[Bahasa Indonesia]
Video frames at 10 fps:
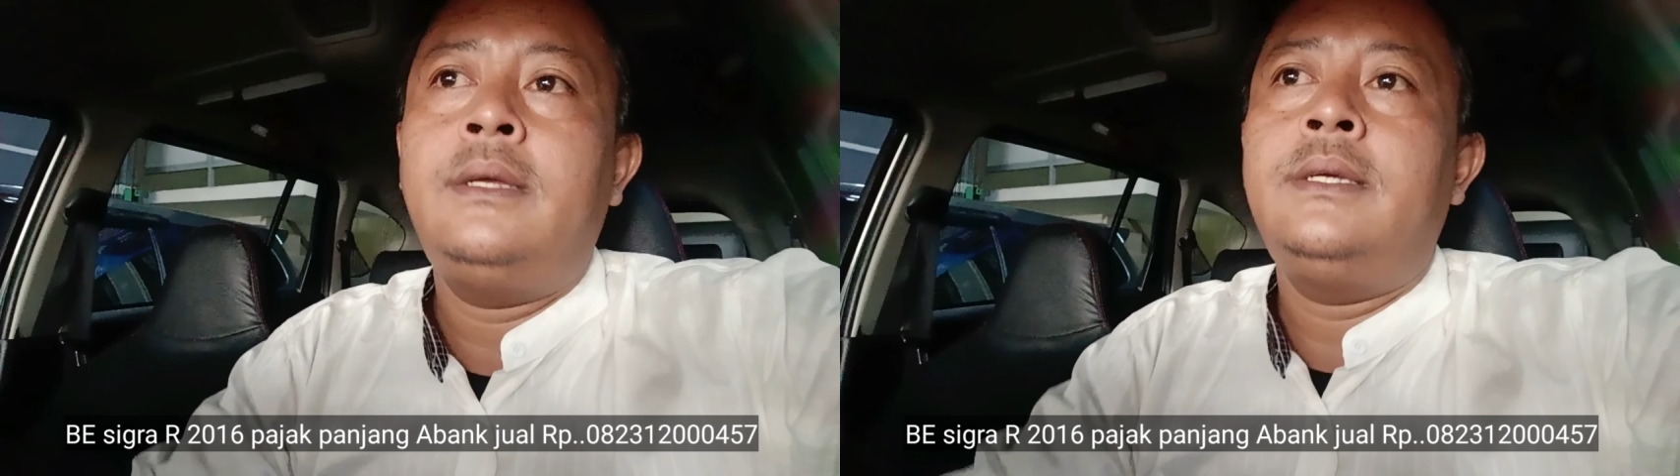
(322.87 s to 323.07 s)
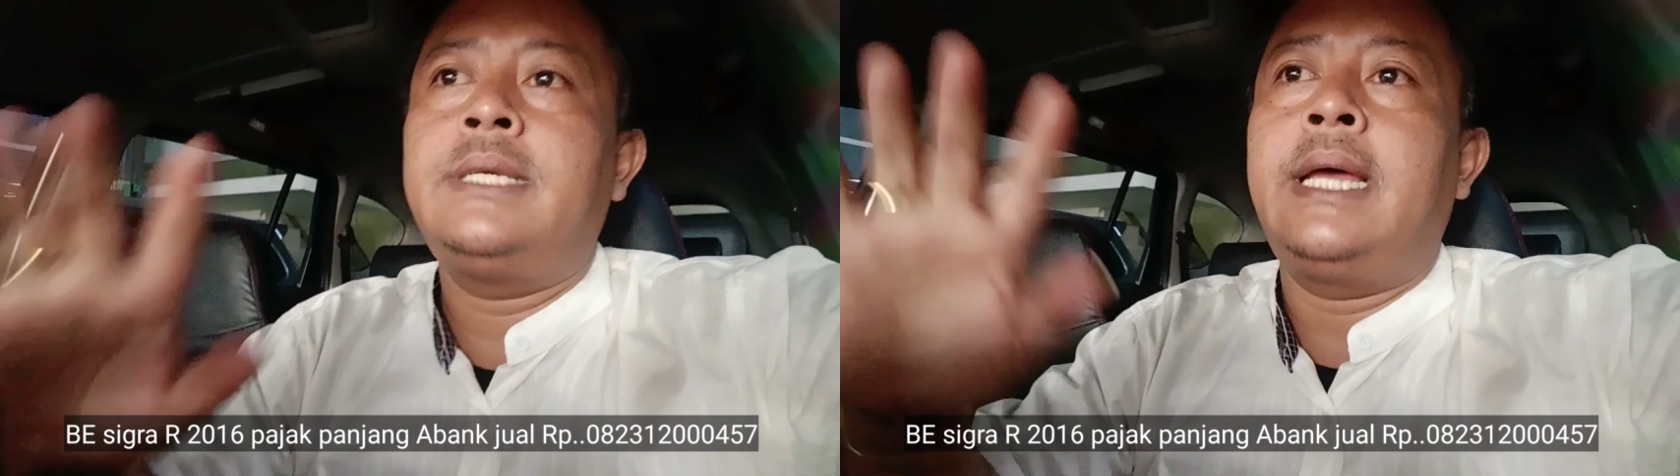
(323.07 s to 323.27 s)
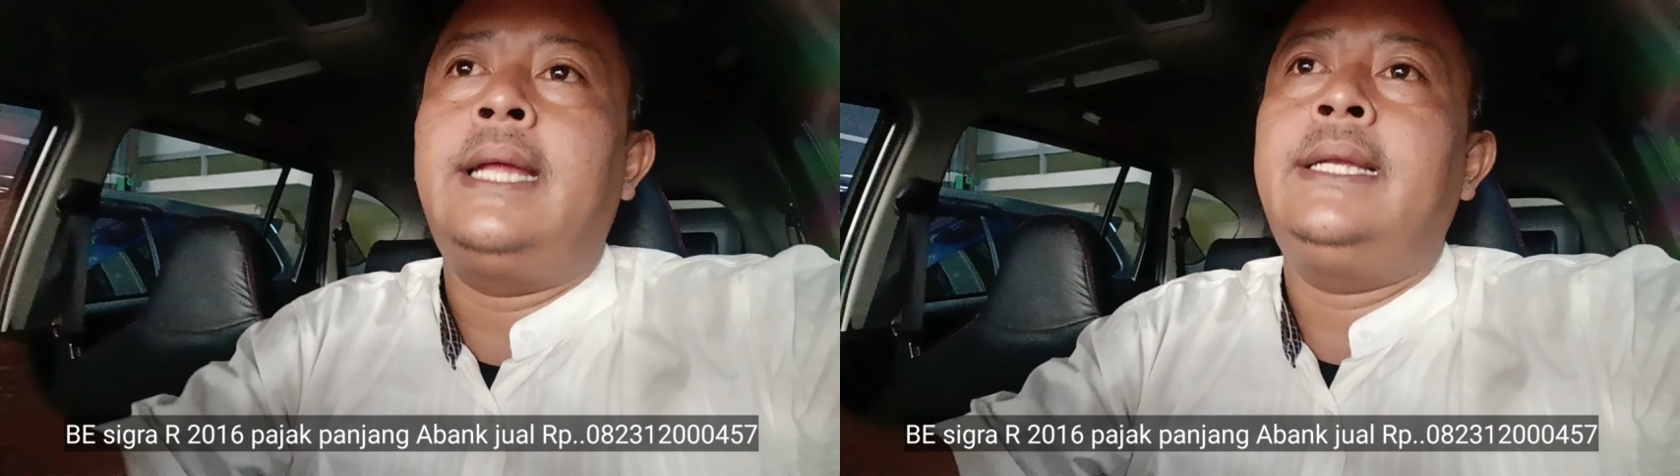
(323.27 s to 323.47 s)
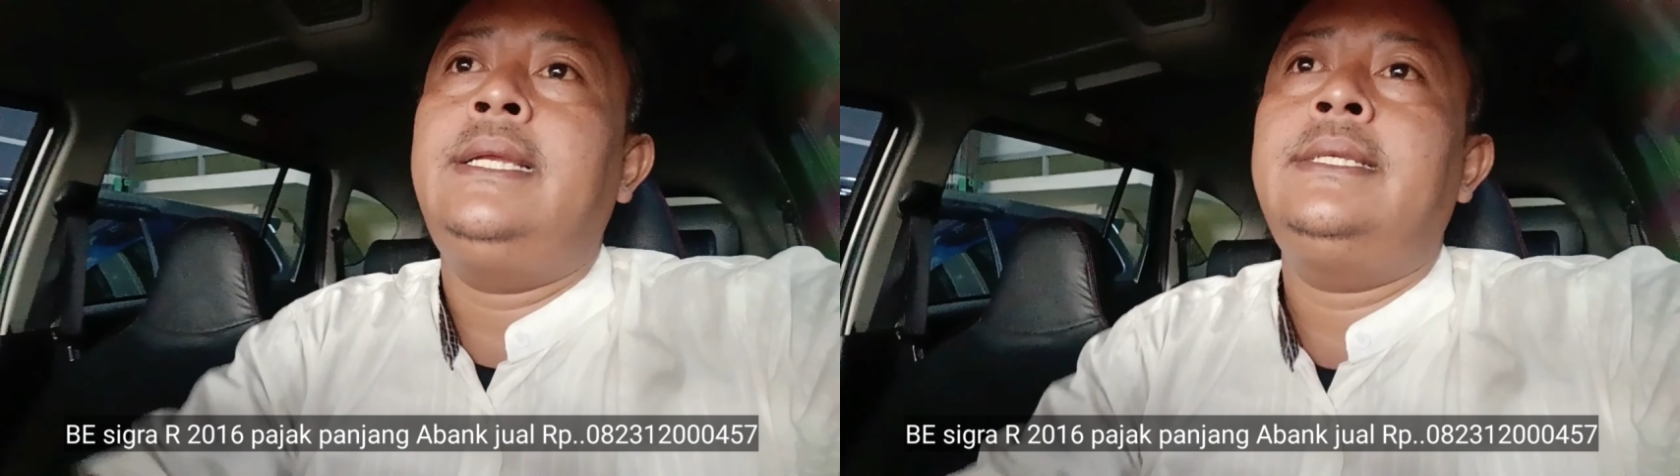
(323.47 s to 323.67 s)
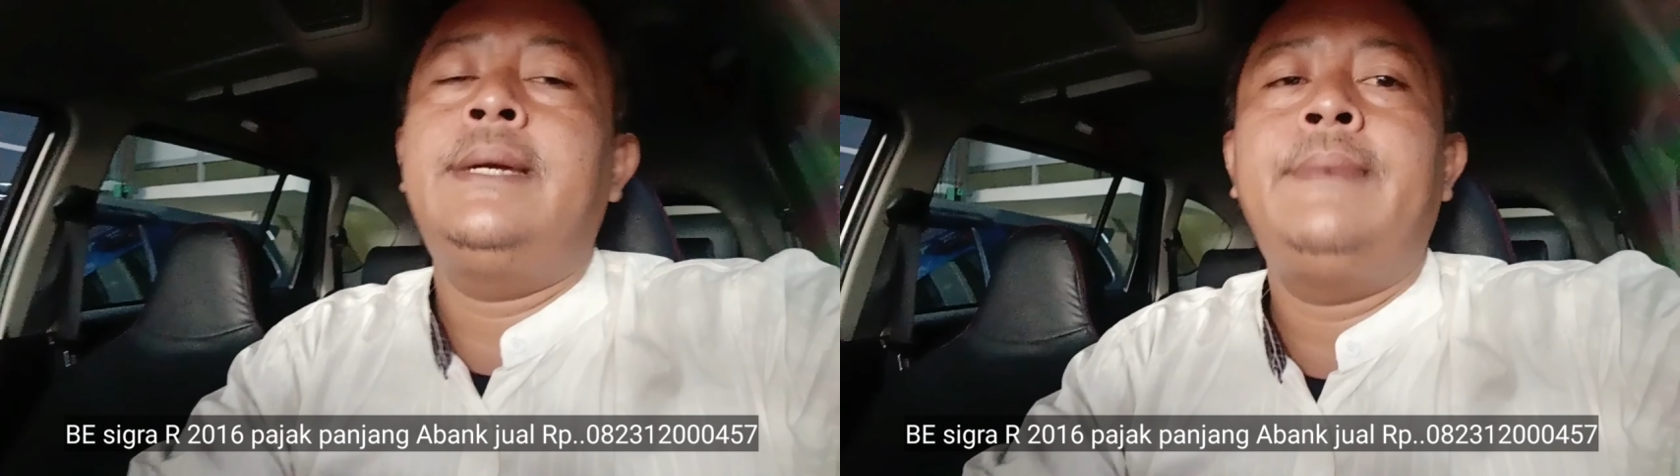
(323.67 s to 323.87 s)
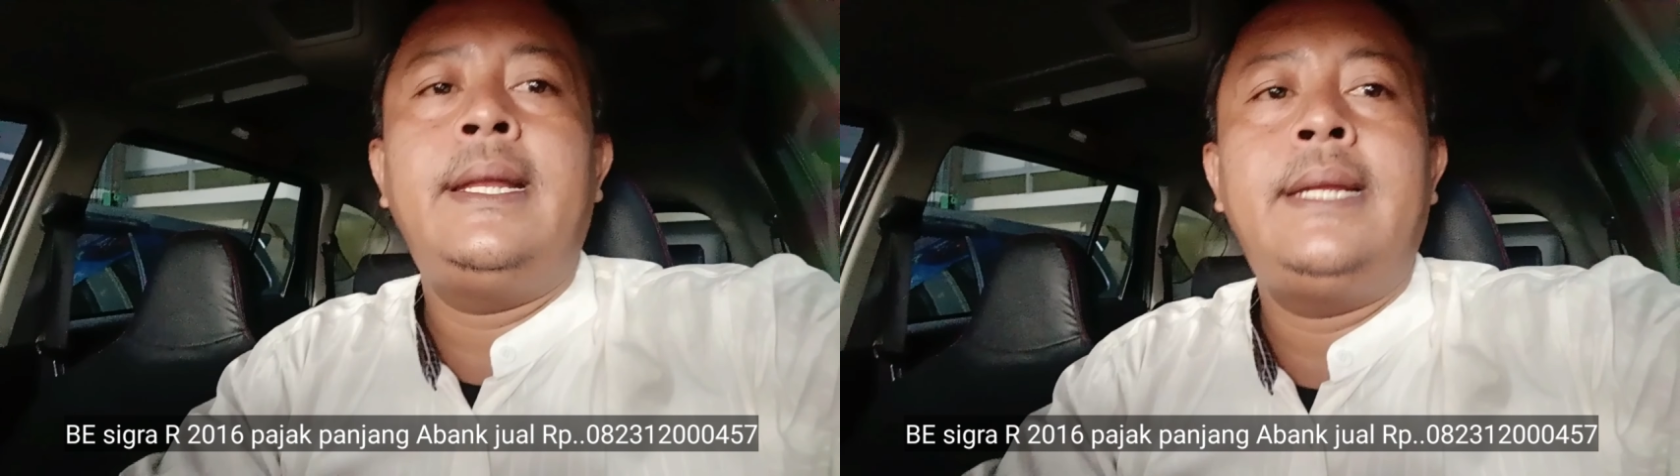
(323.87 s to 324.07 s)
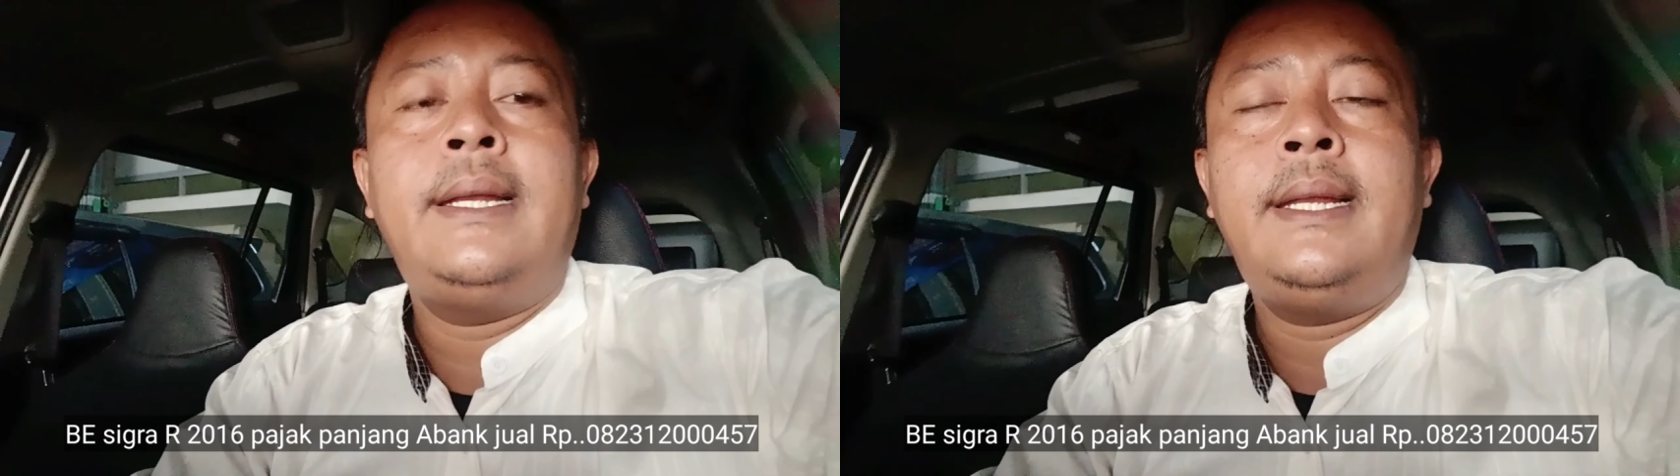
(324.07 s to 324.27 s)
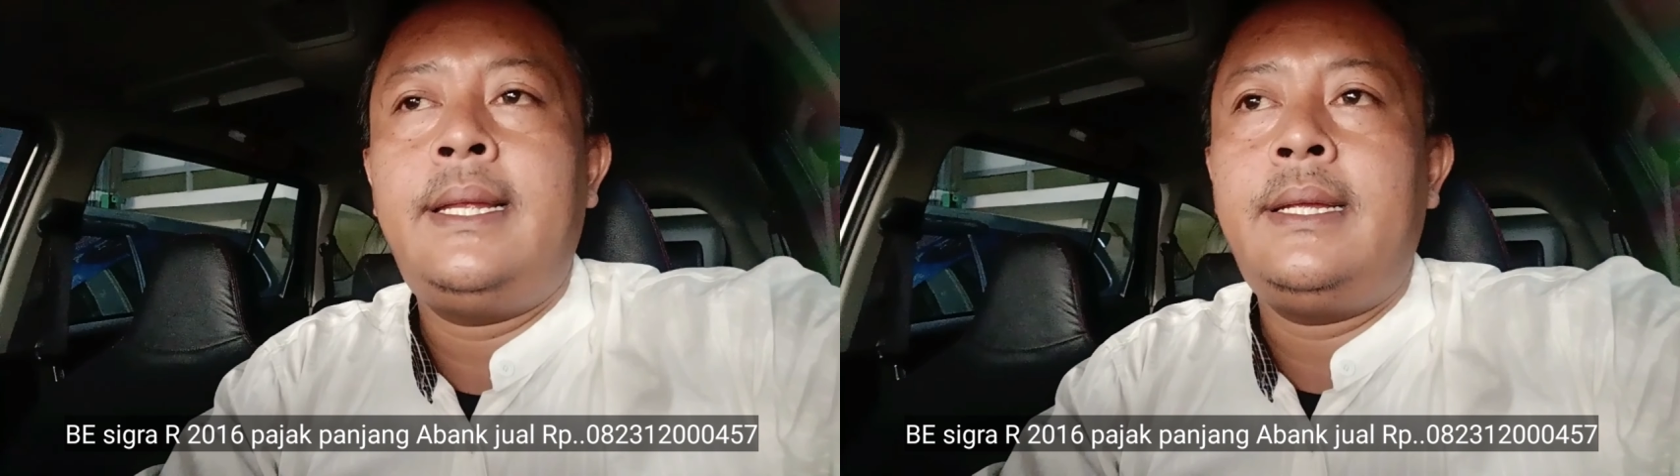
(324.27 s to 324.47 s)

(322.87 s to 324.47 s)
saranin sama adik-adik